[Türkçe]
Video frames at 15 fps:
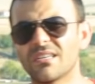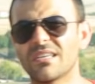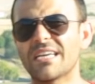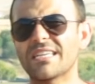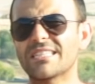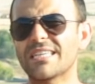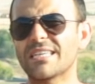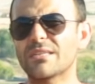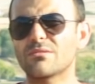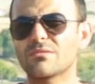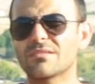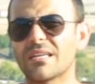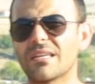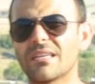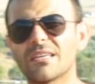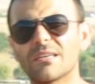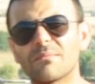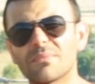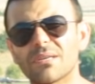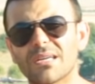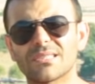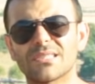NC750
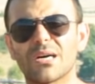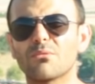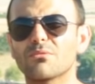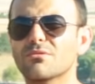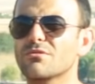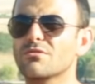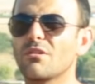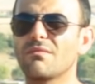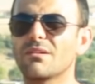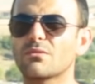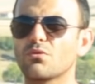biraz daha uzun yol ve